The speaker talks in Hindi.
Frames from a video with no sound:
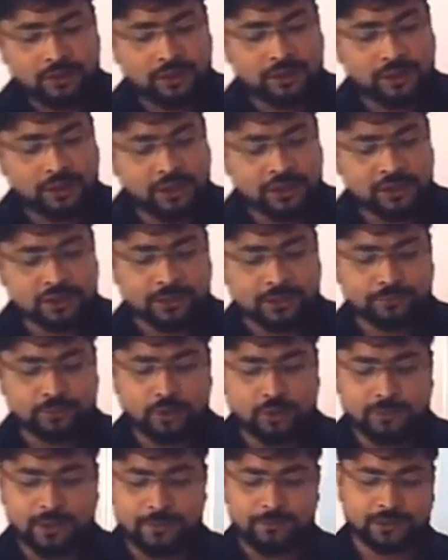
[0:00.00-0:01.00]
इन
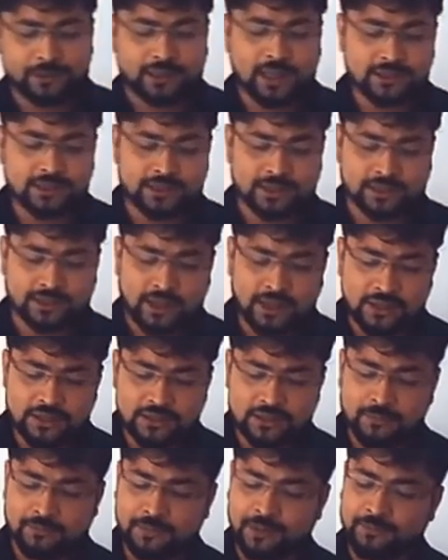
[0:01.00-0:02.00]
शब्दों में बता सकना
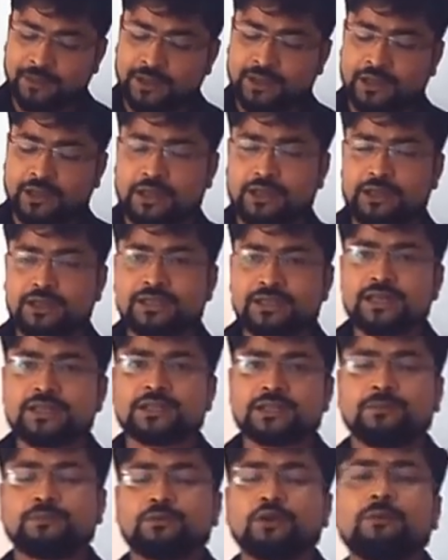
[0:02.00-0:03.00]
संभव नहीं है इसे
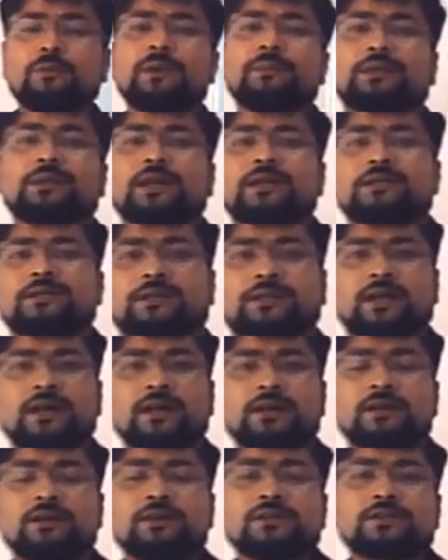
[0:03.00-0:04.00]
शब्दों में बता सकना
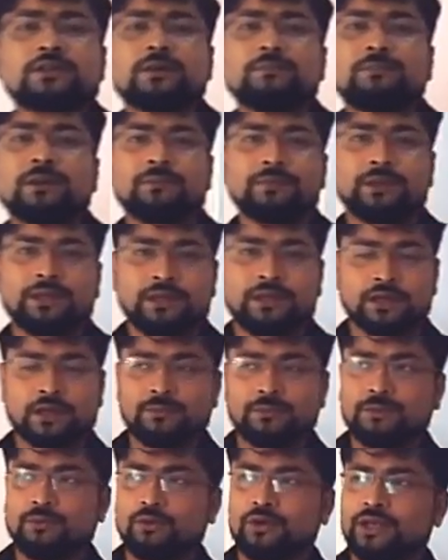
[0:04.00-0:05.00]
संभव नहीं है
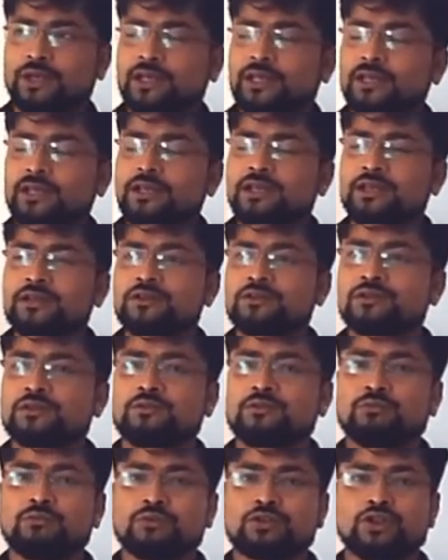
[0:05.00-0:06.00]
कभी बोल रहे कि इन
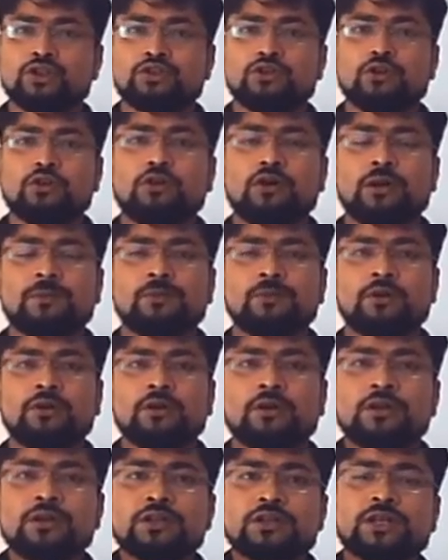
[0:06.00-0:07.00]
चीजों को हम
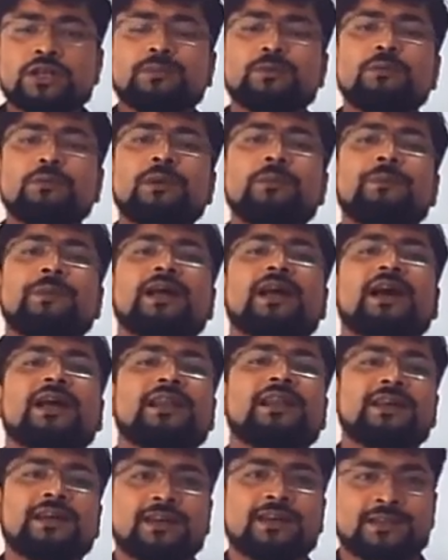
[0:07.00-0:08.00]
लोग शब्दों में बयान
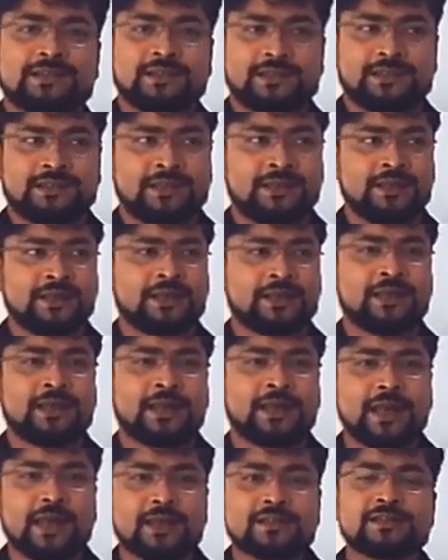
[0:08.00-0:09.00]
नहीं कर सकते हैं
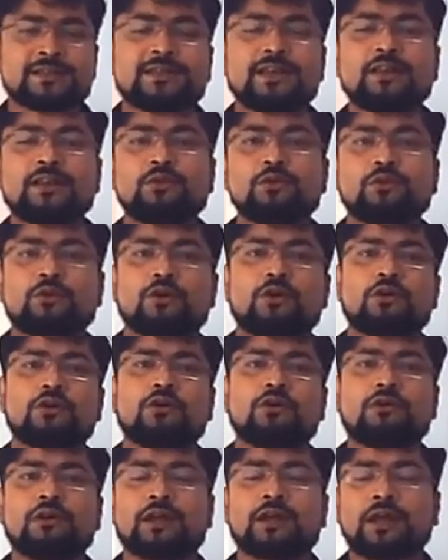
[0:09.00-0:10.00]
कैसे दुखों
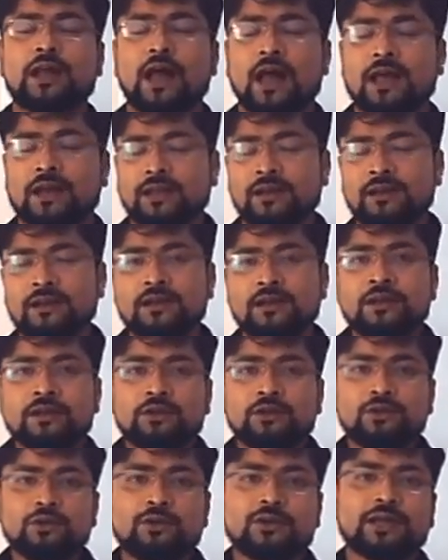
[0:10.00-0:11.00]
को कारण
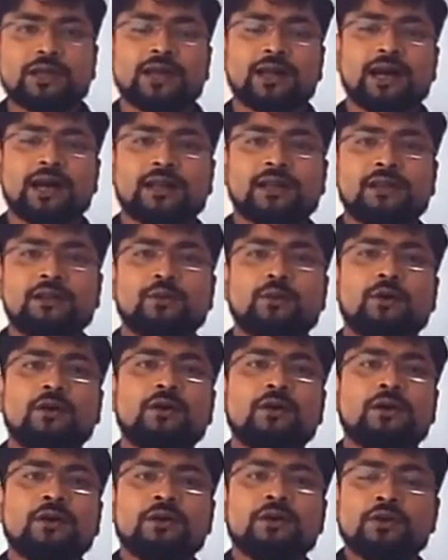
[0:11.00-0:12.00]
दुख के कारण
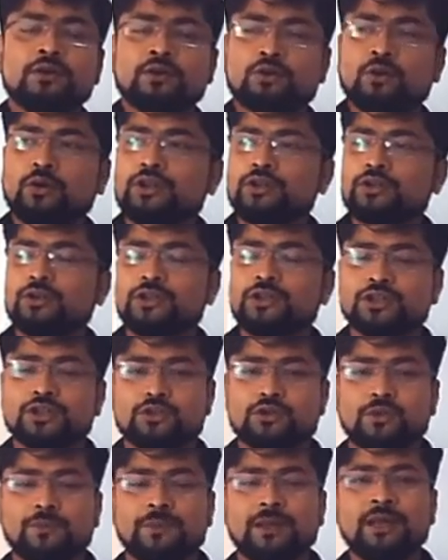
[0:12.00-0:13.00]
लोग थोड़ी थोड़ी
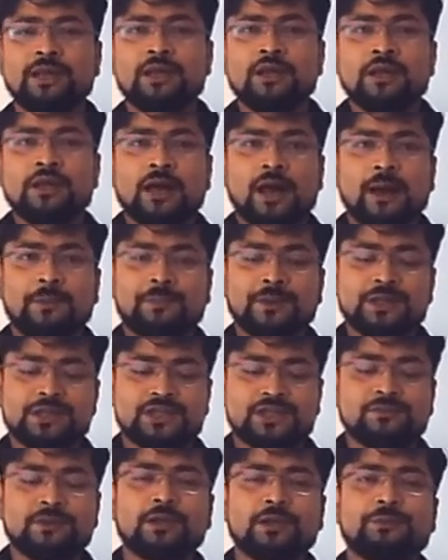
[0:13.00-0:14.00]
चीजों में अपने
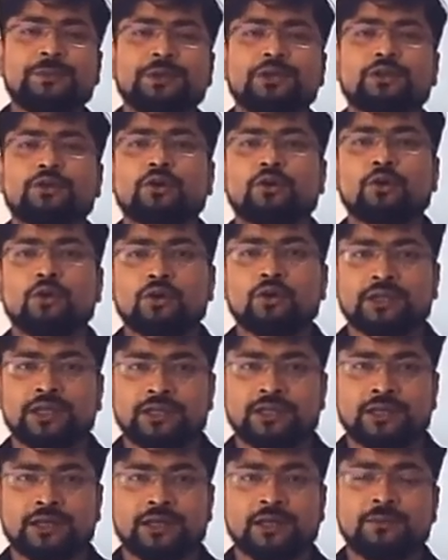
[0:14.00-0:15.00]
जीवन पथ को रोक
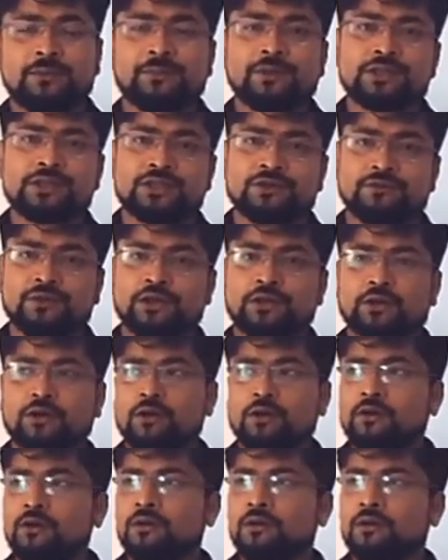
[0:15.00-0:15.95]
देते हैं अपने जीवन को